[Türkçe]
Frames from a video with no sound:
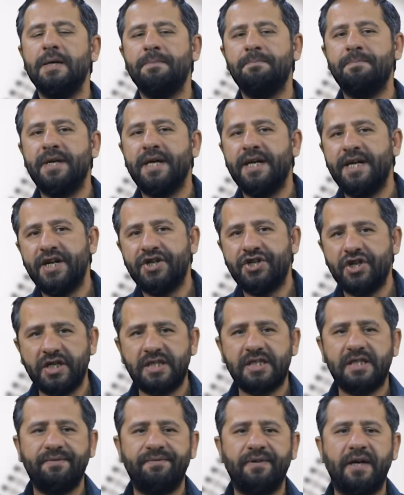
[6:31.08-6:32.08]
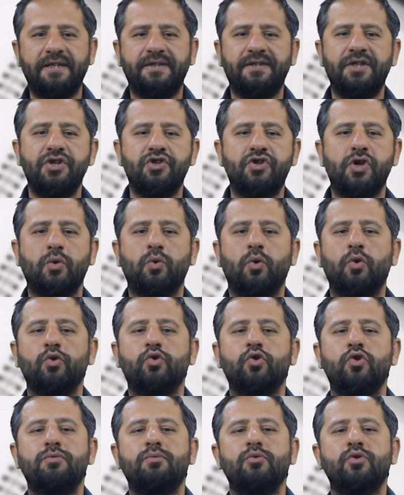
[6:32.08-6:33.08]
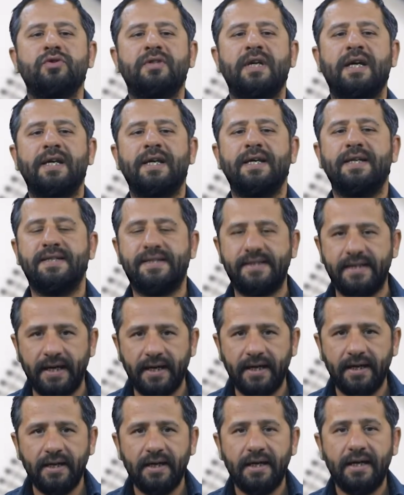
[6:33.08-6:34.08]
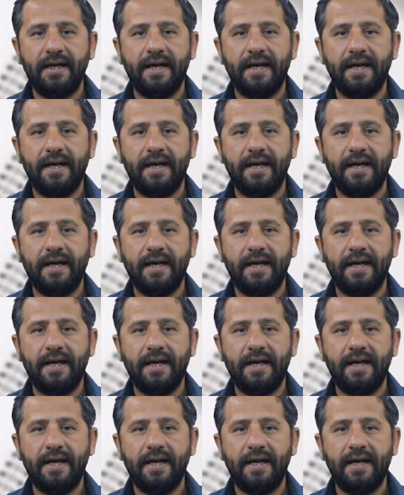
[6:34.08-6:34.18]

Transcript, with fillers: Birleşik sıfat diyecek olduğumuzda ise